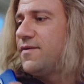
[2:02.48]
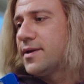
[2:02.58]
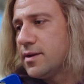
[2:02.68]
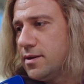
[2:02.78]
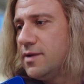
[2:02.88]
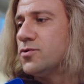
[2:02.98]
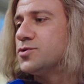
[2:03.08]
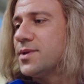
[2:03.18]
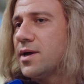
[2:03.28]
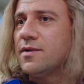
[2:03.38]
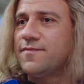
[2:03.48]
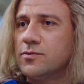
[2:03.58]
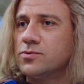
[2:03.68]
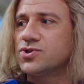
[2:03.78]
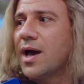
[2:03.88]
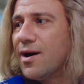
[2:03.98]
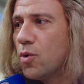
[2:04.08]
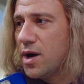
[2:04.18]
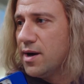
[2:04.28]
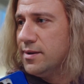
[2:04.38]
فكره الفلوس بتغير الفانوس
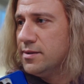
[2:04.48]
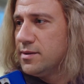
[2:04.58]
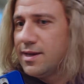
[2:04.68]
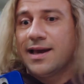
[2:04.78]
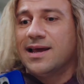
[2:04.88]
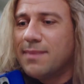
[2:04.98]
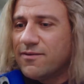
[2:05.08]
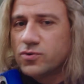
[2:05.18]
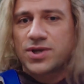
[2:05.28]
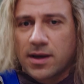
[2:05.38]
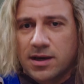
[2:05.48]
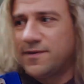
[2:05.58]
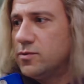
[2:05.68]
اوقع اللي معاه فلوس هيغير